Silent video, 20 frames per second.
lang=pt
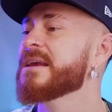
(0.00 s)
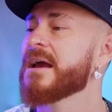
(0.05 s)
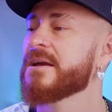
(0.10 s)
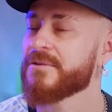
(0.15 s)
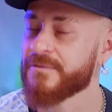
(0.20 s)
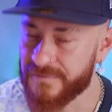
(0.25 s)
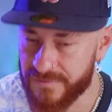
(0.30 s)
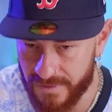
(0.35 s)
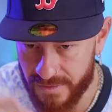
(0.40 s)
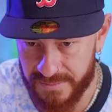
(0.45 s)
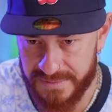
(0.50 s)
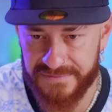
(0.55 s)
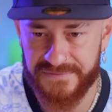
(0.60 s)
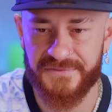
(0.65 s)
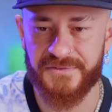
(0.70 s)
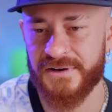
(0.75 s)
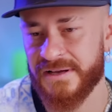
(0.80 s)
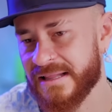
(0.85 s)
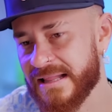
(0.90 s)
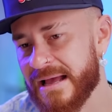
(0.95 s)
E aí o Fullman
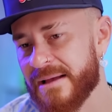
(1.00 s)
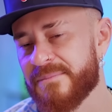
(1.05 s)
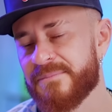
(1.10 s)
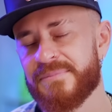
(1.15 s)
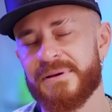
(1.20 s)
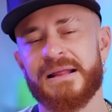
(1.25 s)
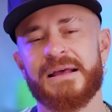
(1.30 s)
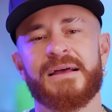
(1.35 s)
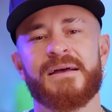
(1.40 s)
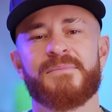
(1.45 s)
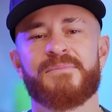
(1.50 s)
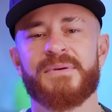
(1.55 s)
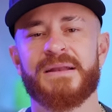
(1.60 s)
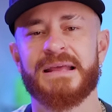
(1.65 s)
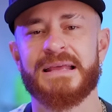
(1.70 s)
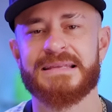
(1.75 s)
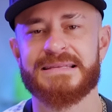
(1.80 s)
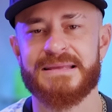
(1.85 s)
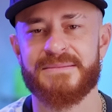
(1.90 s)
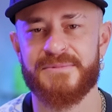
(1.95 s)
foi lá para
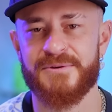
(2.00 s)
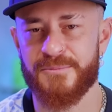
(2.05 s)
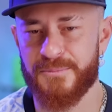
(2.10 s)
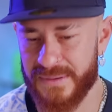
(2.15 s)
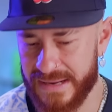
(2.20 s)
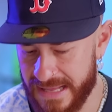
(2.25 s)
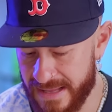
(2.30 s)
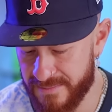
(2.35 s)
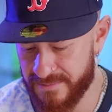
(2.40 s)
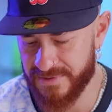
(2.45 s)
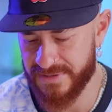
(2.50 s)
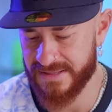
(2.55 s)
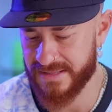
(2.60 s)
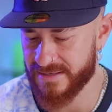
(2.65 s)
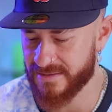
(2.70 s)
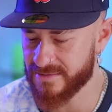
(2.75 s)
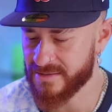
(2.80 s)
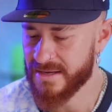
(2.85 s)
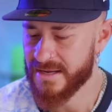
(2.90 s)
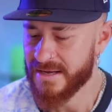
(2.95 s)
receber o prêmio,
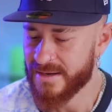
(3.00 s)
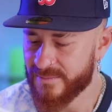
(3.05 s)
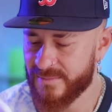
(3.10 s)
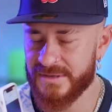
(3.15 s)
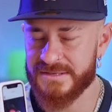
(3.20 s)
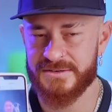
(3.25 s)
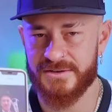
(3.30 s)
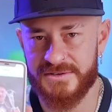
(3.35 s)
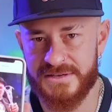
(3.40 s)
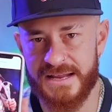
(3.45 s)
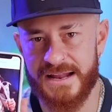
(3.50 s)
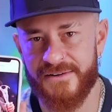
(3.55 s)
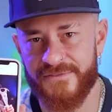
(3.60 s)
então por isso que eu tirei